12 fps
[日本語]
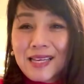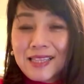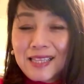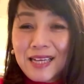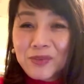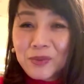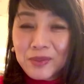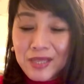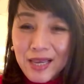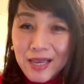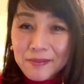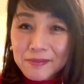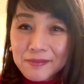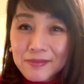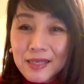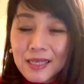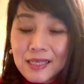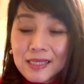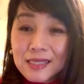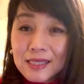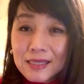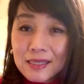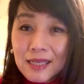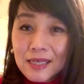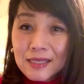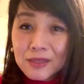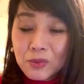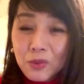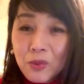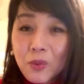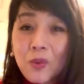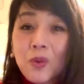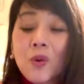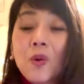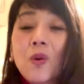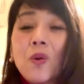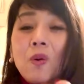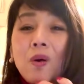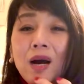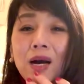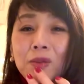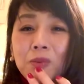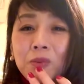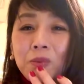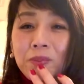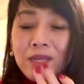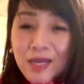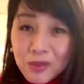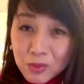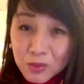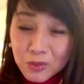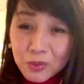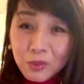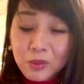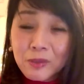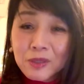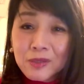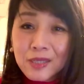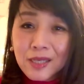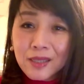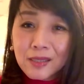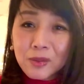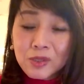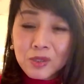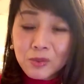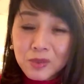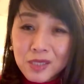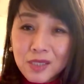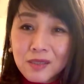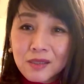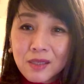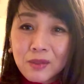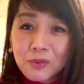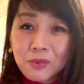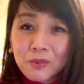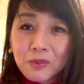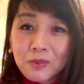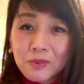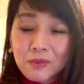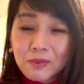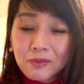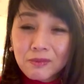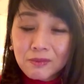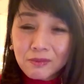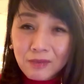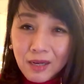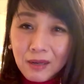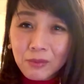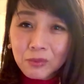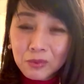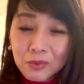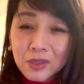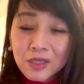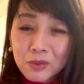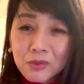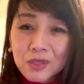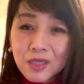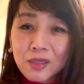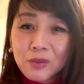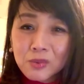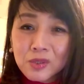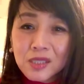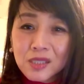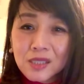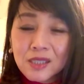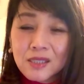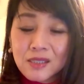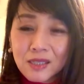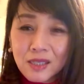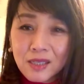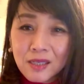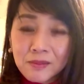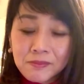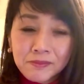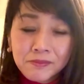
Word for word: なのでしっかりとあの未来を作る言葉の使い方をしてほしいっていうのは本当に気をつけてほしいですね。